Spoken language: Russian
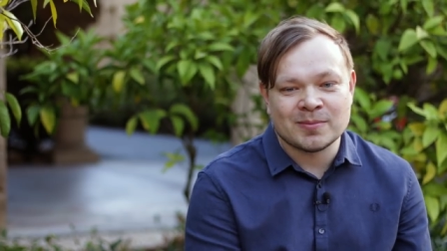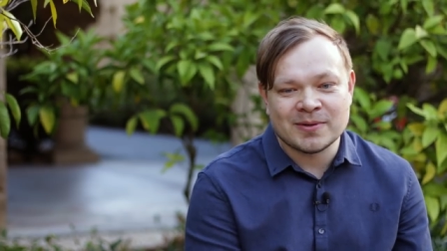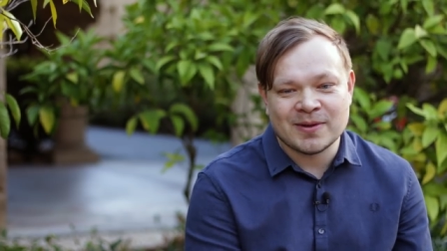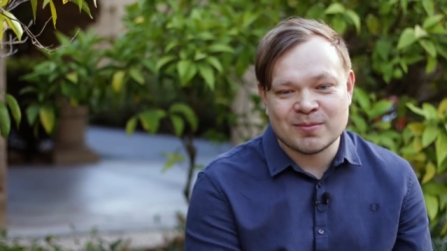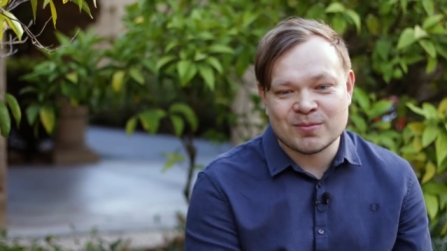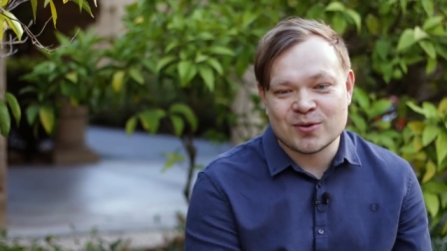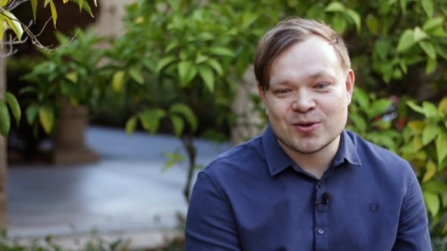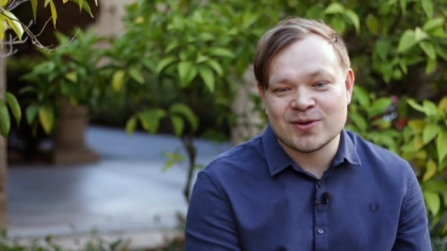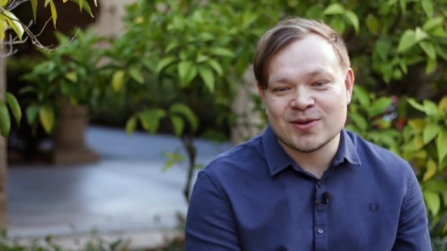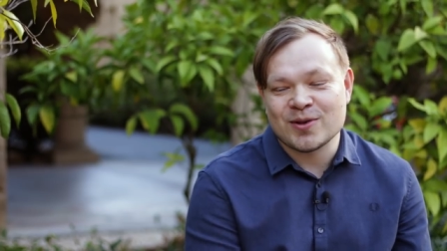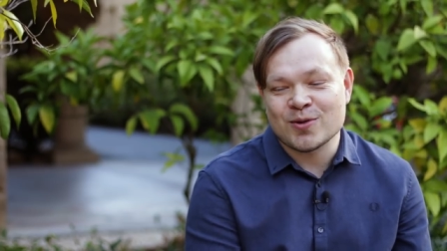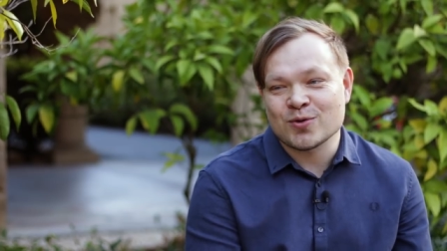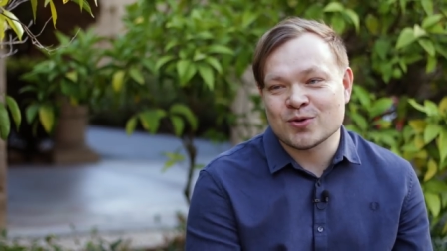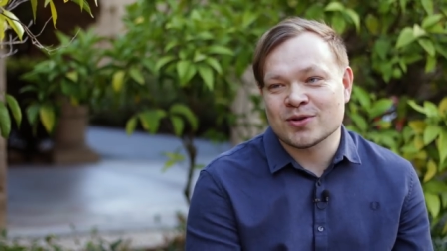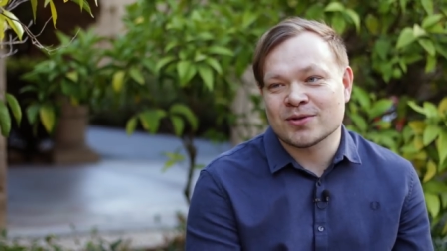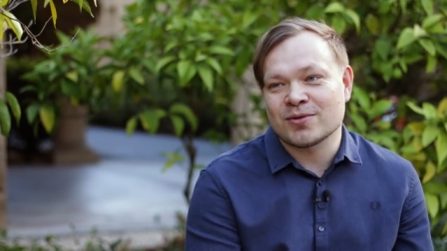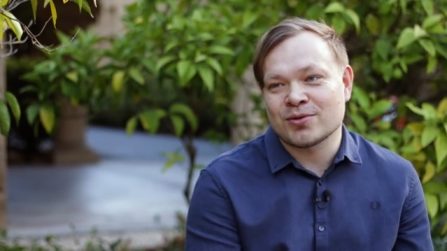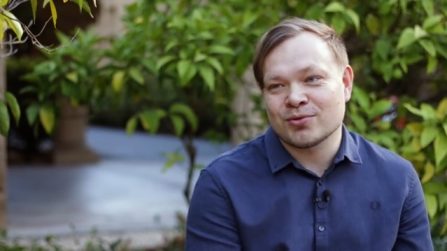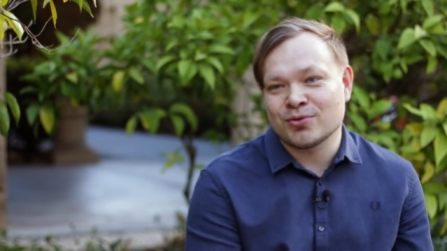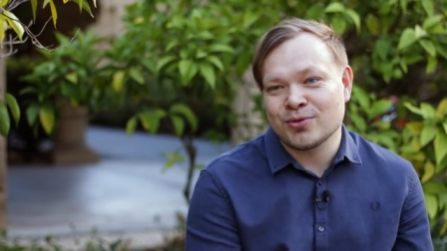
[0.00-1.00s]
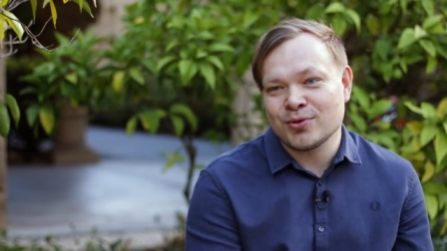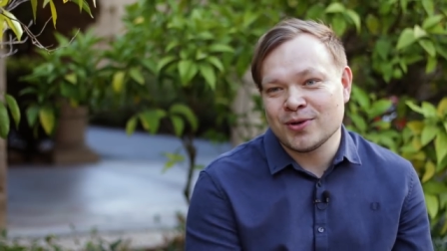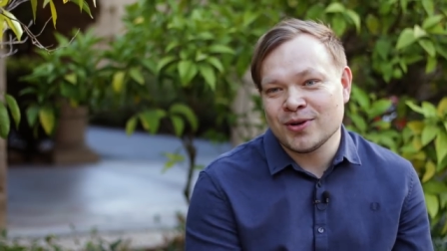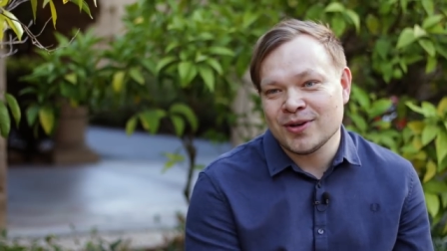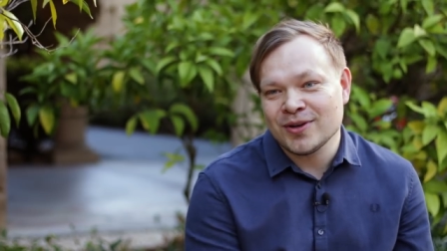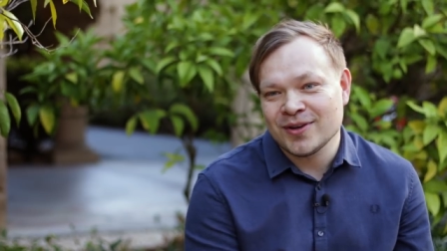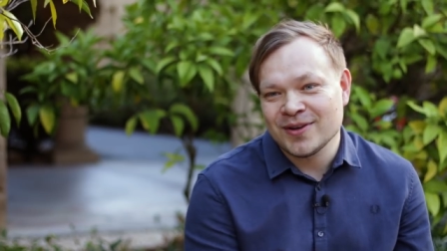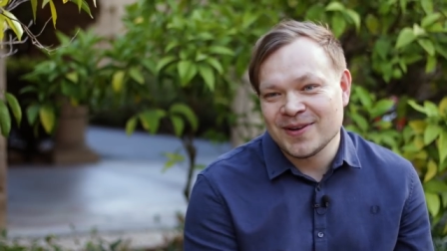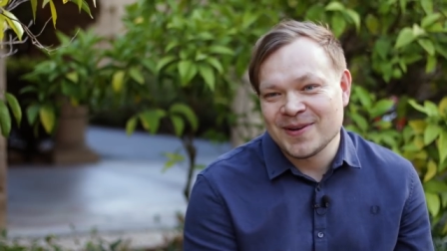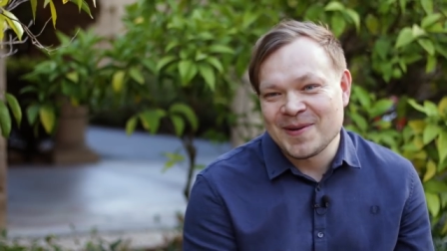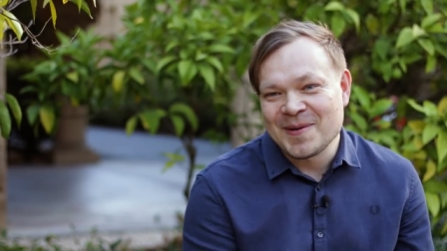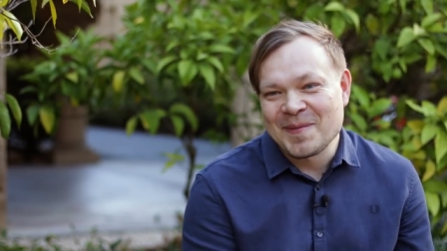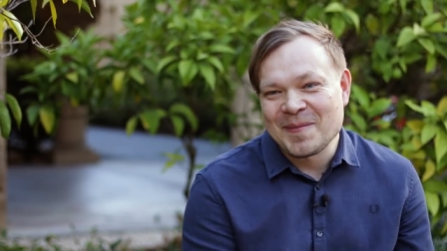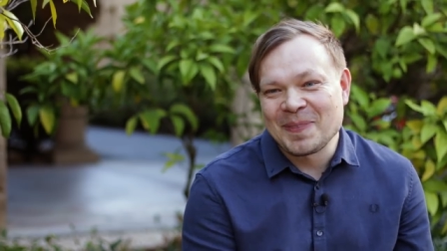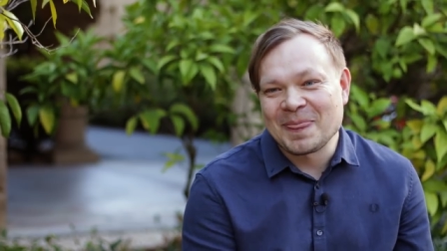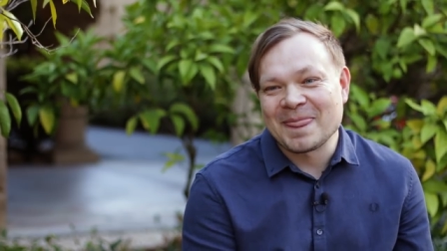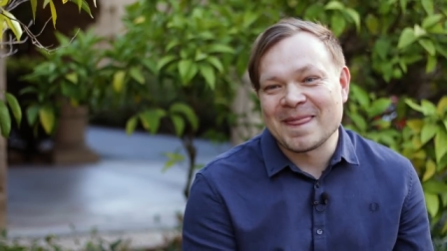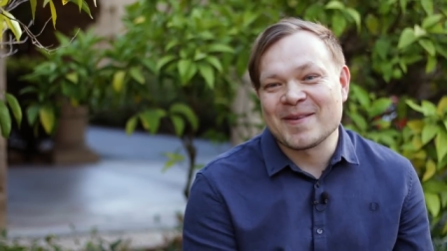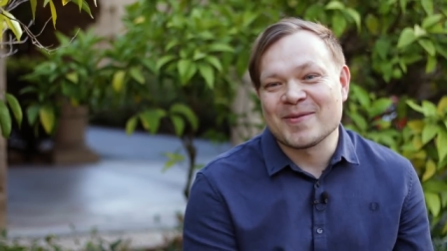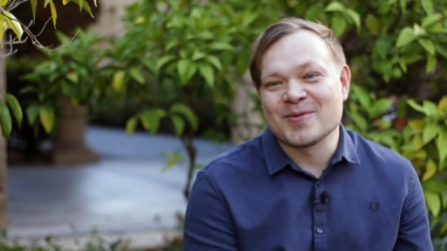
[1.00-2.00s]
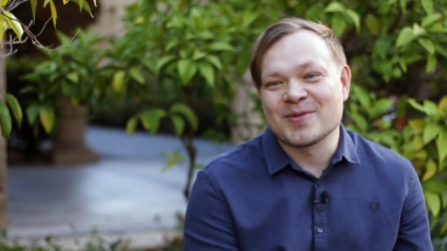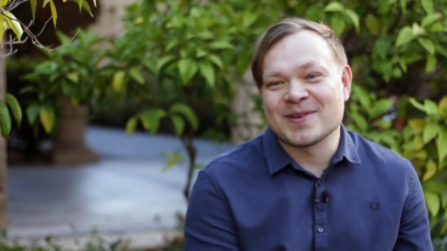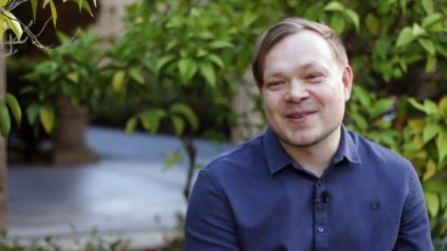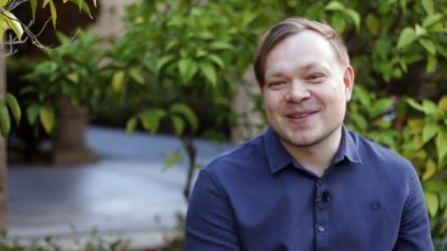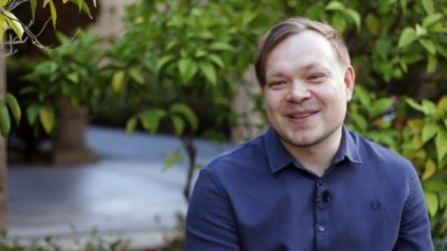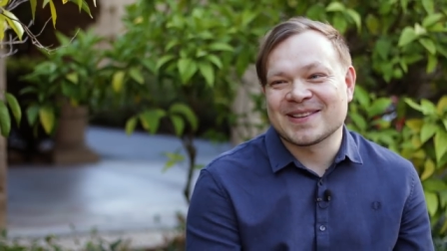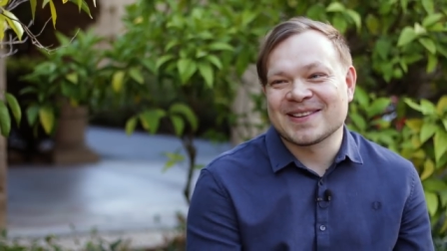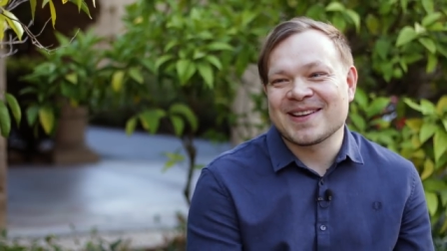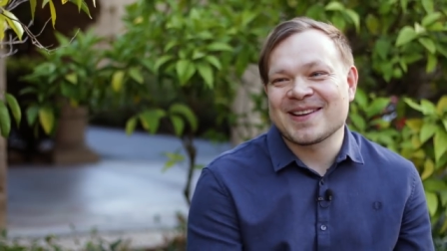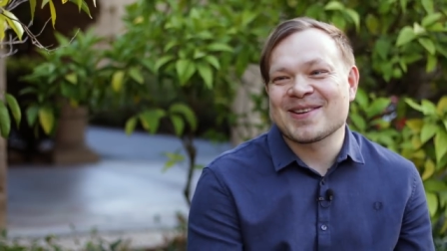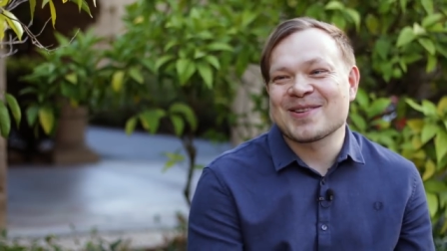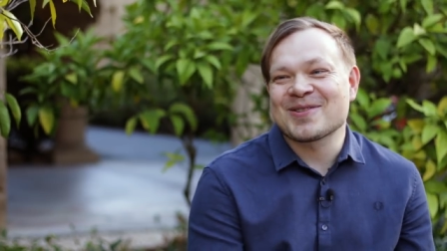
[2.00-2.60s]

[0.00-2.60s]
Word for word: потому что я уже крутой. Вот, а тогда